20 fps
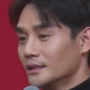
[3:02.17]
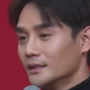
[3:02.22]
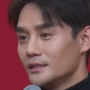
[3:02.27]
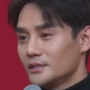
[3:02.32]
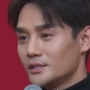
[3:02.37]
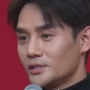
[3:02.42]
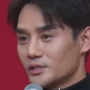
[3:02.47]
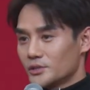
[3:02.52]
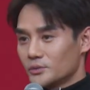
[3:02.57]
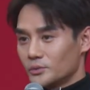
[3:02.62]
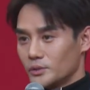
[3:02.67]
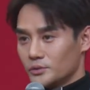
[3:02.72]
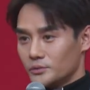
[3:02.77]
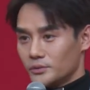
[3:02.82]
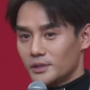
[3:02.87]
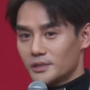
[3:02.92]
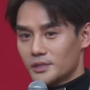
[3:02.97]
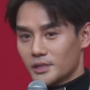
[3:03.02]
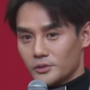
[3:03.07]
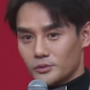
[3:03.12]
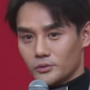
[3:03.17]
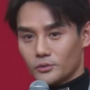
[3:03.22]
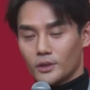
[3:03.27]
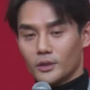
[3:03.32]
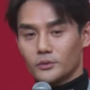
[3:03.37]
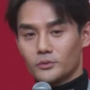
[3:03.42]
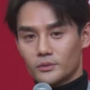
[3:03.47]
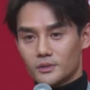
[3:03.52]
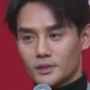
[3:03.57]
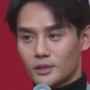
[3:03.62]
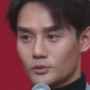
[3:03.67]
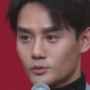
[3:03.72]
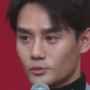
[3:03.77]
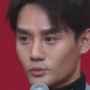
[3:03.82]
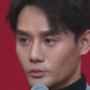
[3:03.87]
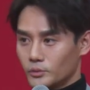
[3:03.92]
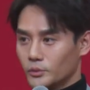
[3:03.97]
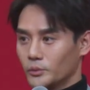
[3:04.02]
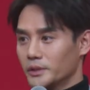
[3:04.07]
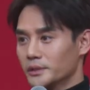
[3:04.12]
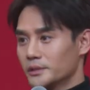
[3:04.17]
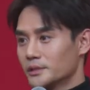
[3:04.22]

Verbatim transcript: 其实我觉得这句话用在宋运辉